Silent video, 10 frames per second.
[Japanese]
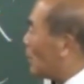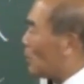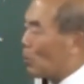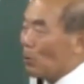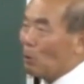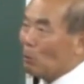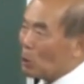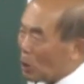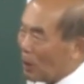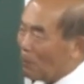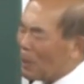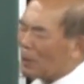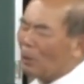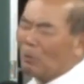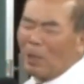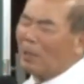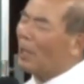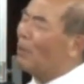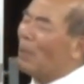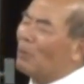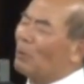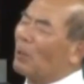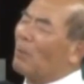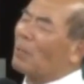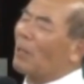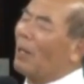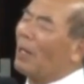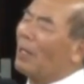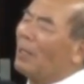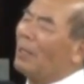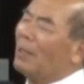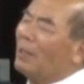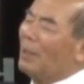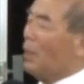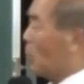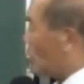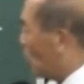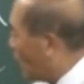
るその牛皆さんに具体的に言うことできませんが昭